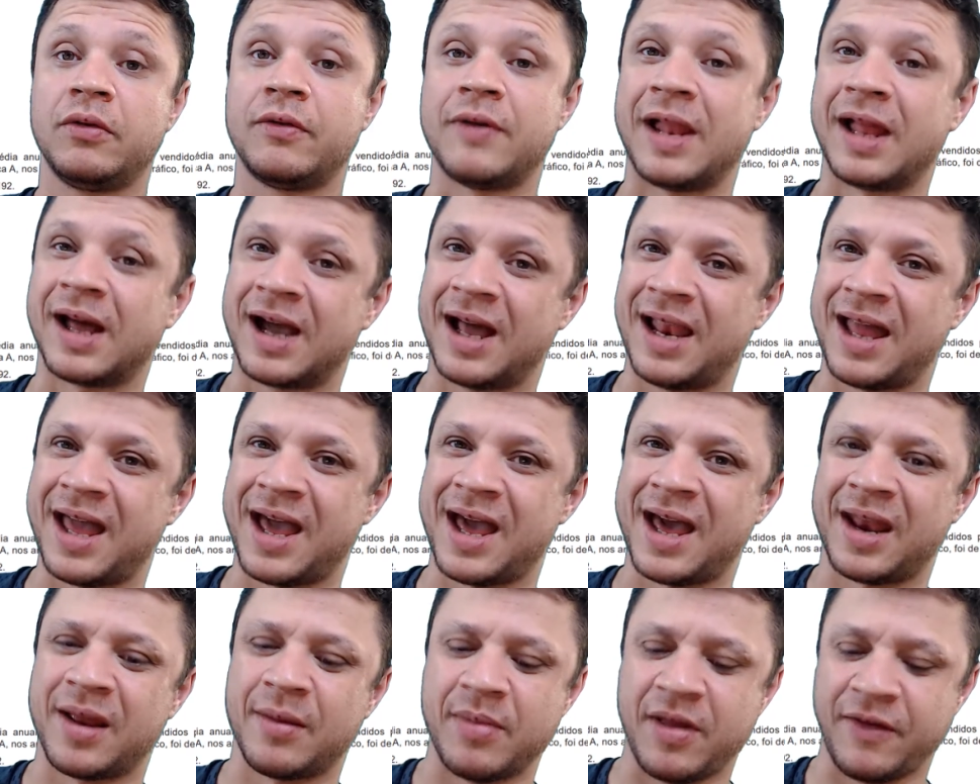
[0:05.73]
Fala
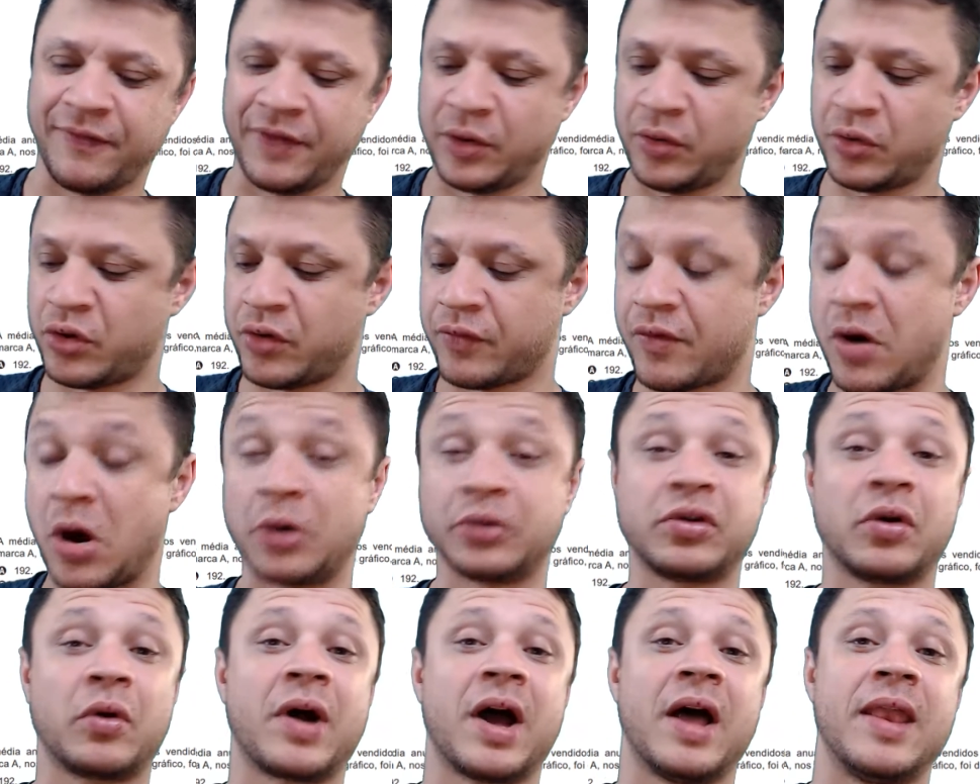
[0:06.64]
galera, bem-vindos de
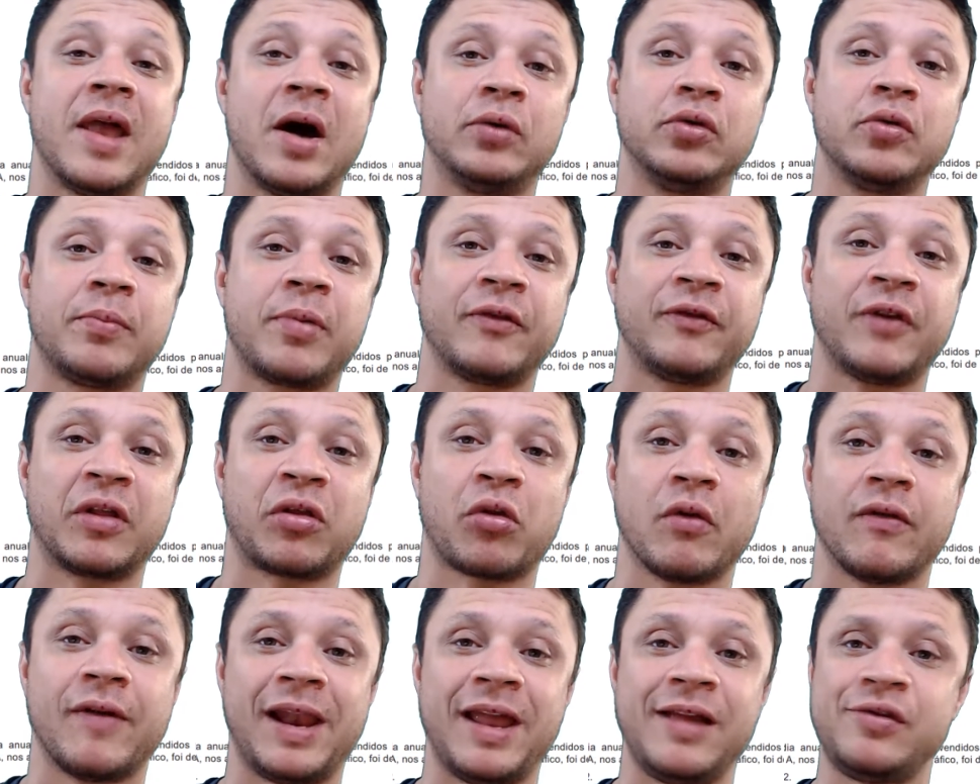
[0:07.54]
volta ao canal do
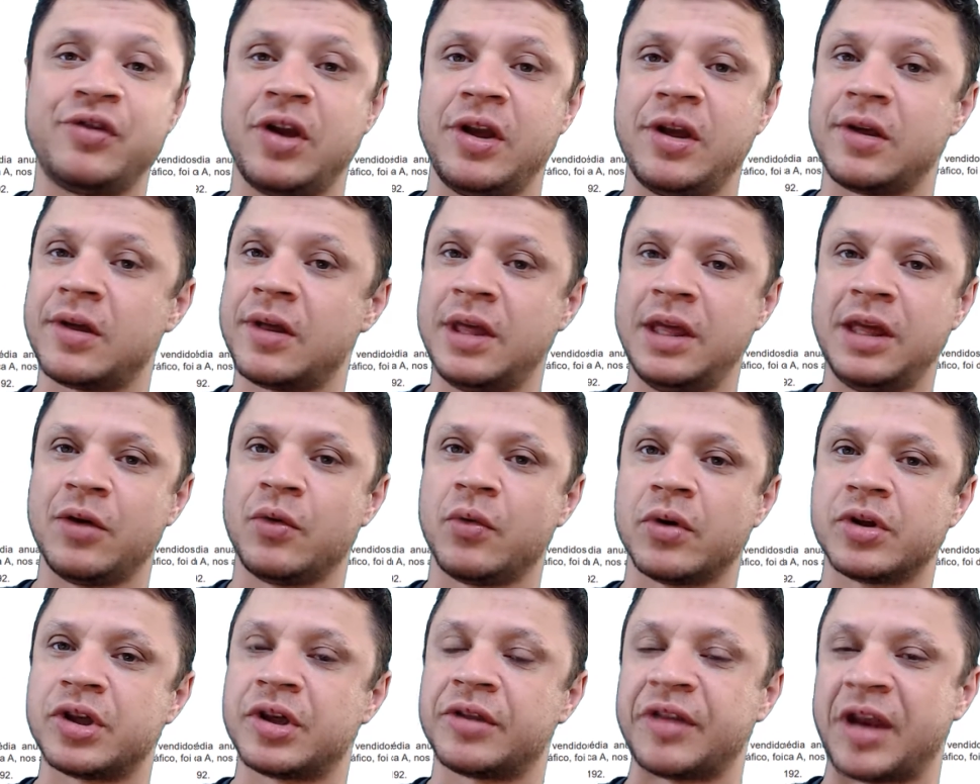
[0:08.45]
Professor Valentim. E
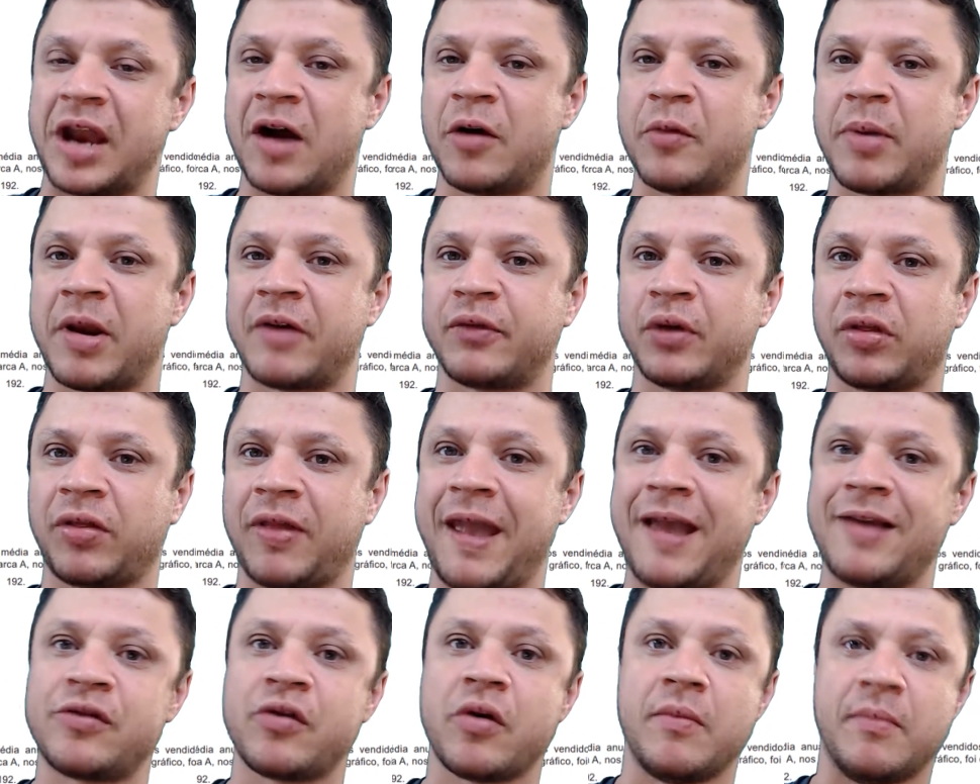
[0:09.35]
hoje trago para
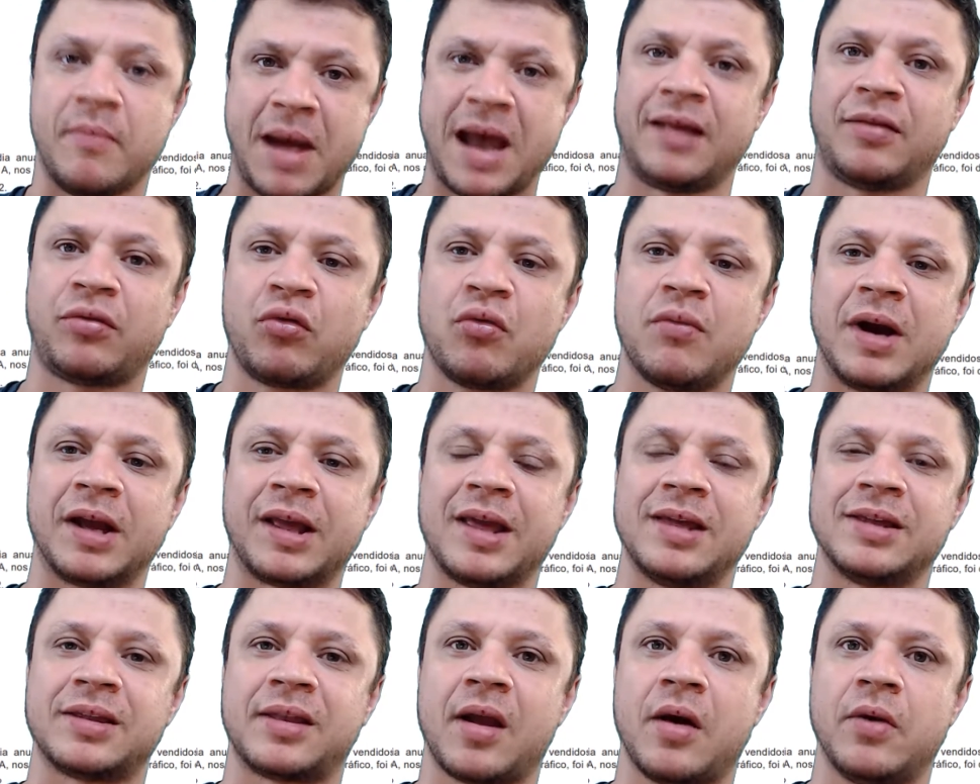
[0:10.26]
vocês mais uma
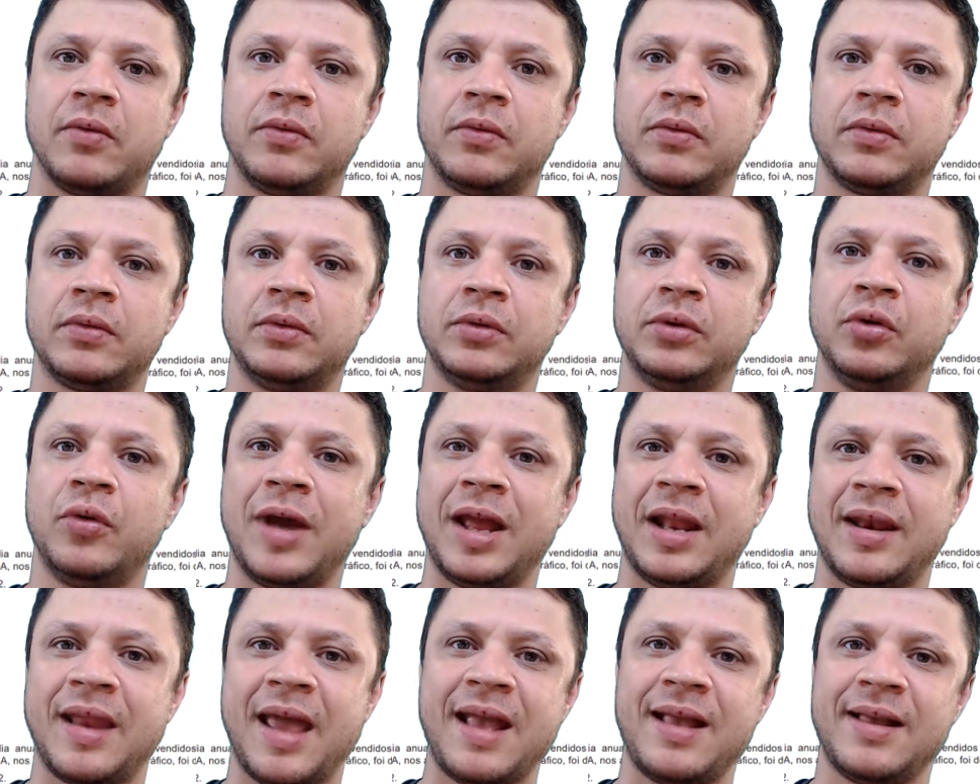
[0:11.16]
questão do
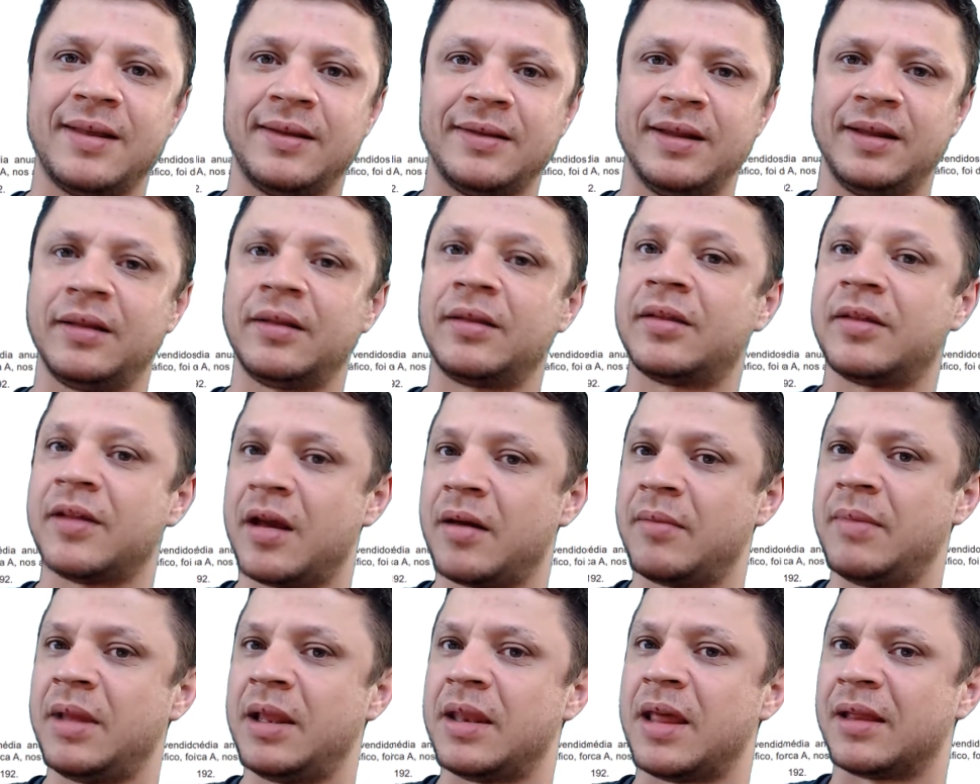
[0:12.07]
Enem,
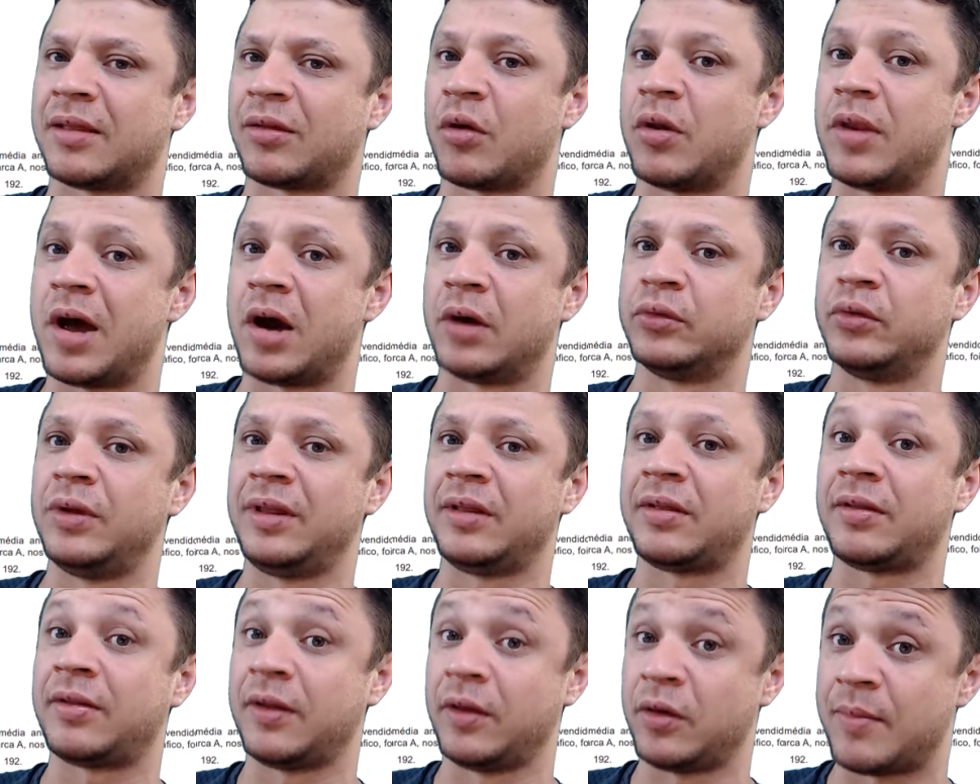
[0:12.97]
Exame Nacional do
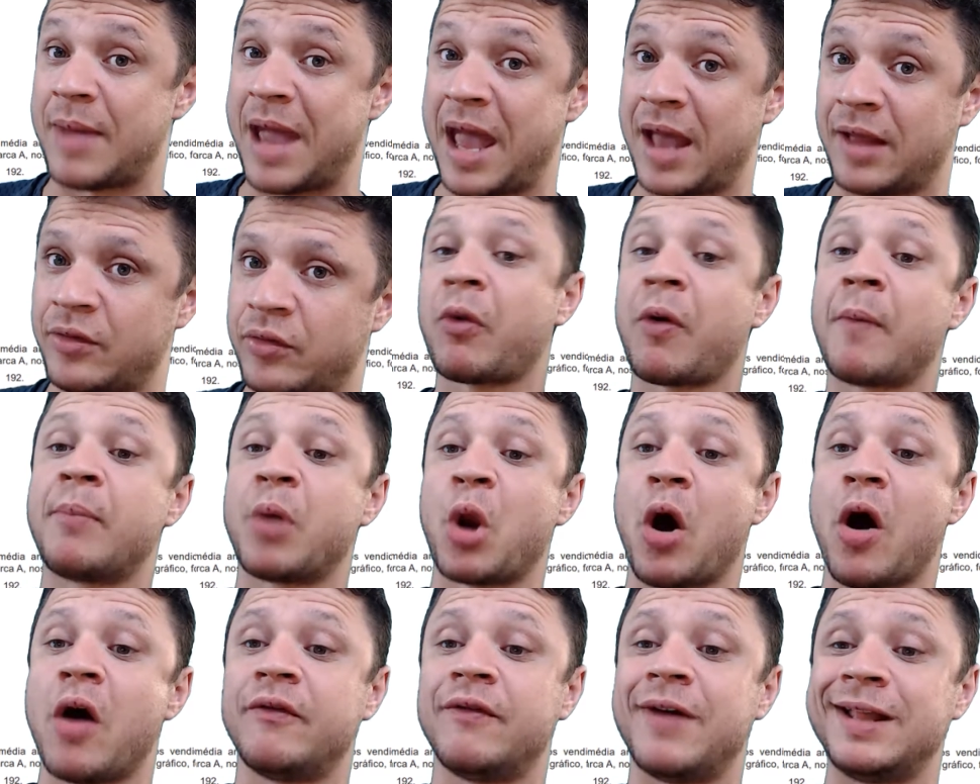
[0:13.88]
Ensino Médio,
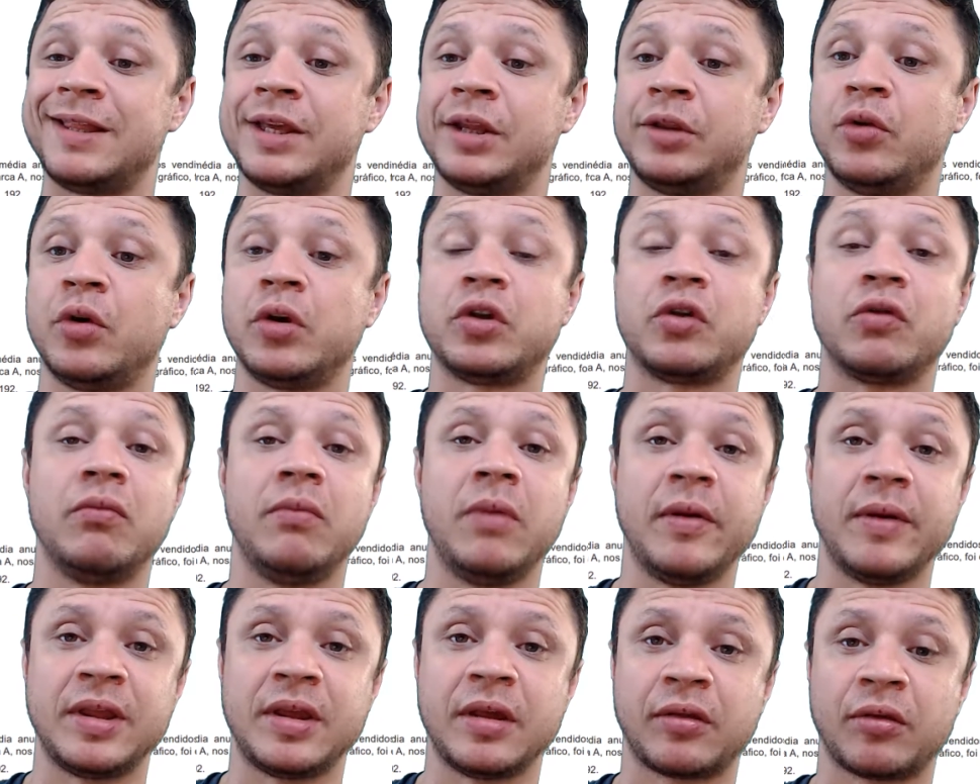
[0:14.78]
prova de
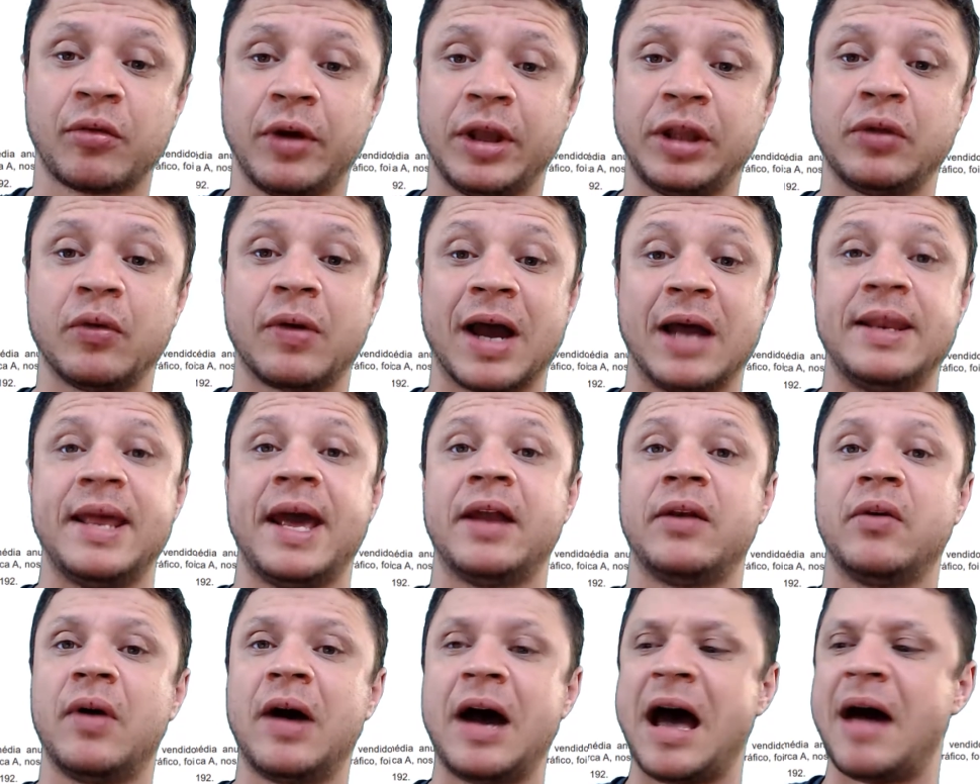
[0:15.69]
2018,
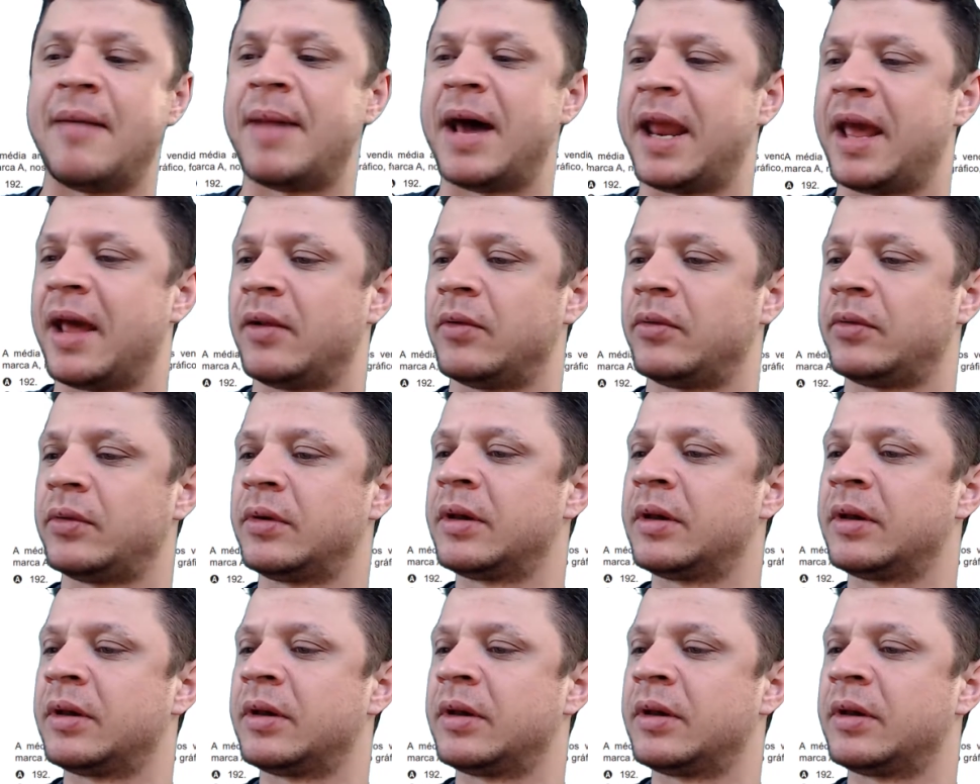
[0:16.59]
caderno amarelo.